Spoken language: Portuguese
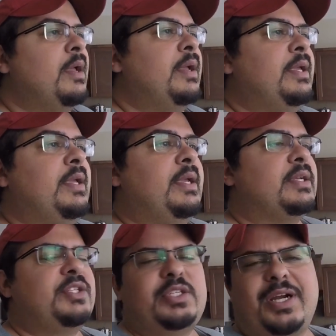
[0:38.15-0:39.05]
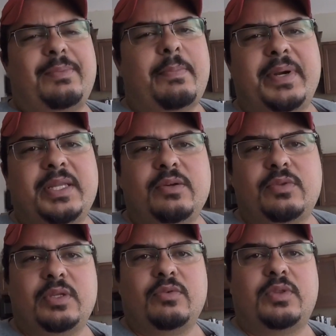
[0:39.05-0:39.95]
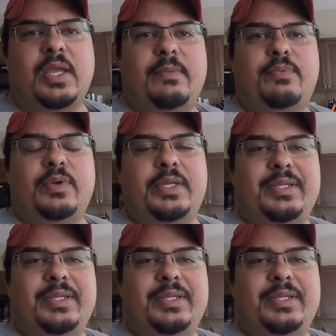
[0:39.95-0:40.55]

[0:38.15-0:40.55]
E a gente acaba perdendo tanto tempo em,